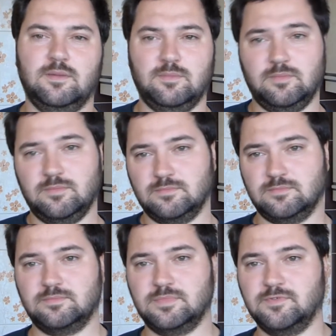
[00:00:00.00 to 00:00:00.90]

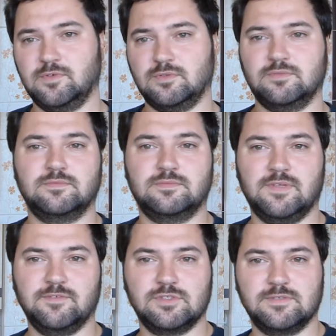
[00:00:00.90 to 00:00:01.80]
mm, piwo
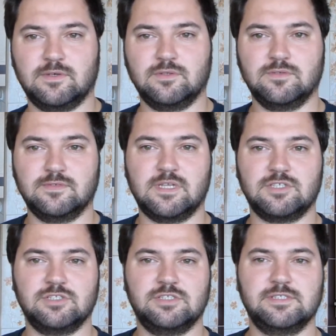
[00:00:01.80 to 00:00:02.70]
nawiązywało do
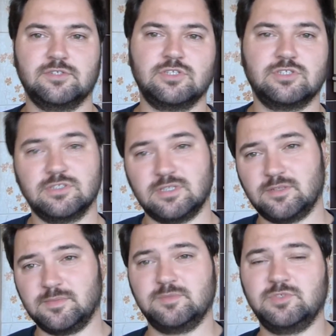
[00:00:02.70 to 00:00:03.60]
wydarzeń historycznych,
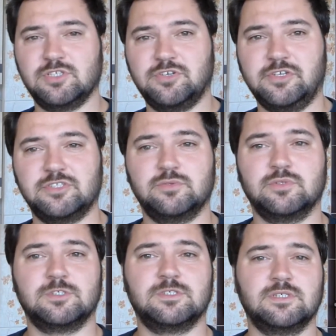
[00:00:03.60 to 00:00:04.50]
natomiast mi się
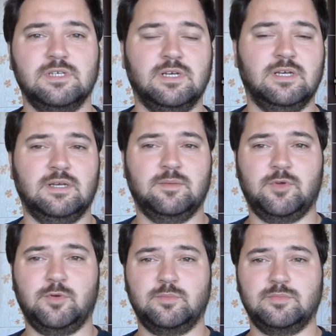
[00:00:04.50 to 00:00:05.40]
kojarzyło z
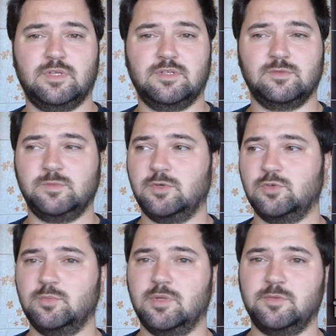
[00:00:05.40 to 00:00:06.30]
moją, jedną z moich
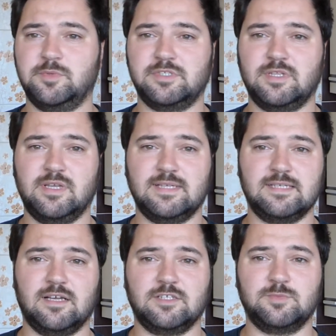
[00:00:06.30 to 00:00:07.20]
ulubionych piosenek
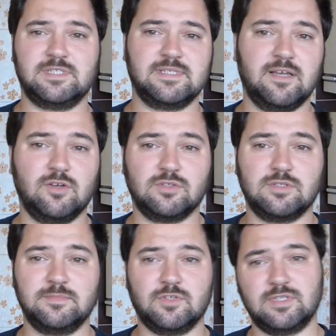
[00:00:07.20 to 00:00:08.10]
Jacka Kaczmarskiego o,
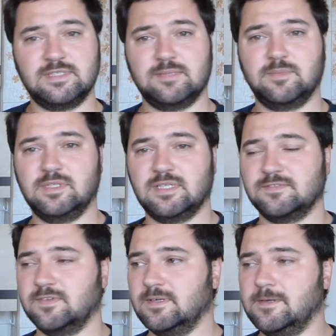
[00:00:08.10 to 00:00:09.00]
tym, o tej samej
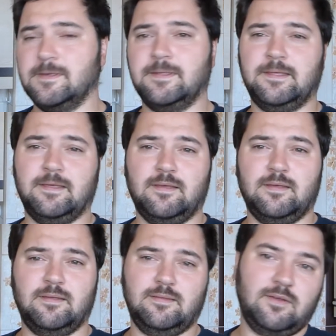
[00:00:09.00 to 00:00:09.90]
nazwie.
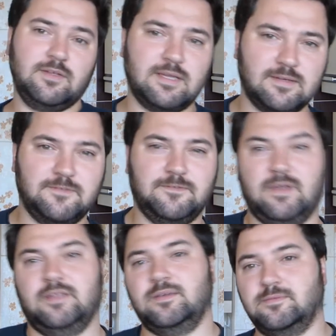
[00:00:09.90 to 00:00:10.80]
No i tak
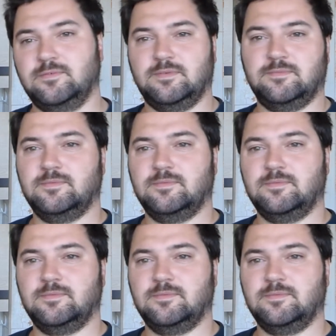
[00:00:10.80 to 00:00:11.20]
fajnie, mówię,